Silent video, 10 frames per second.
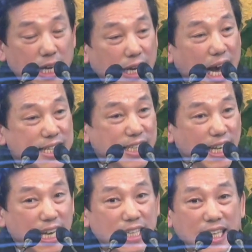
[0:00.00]
각
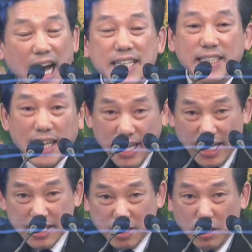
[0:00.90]
세계는 각
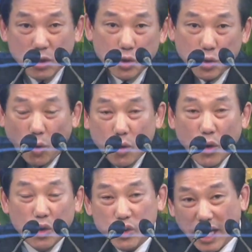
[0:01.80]
세계에서
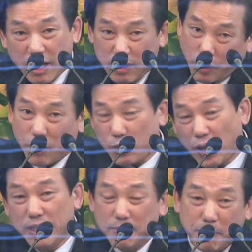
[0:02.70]

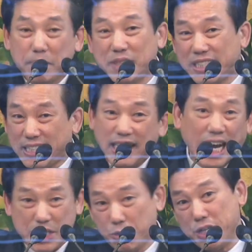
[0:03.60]
통용되는 법칙들을
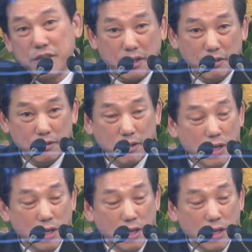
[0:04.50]
가지고 있어요.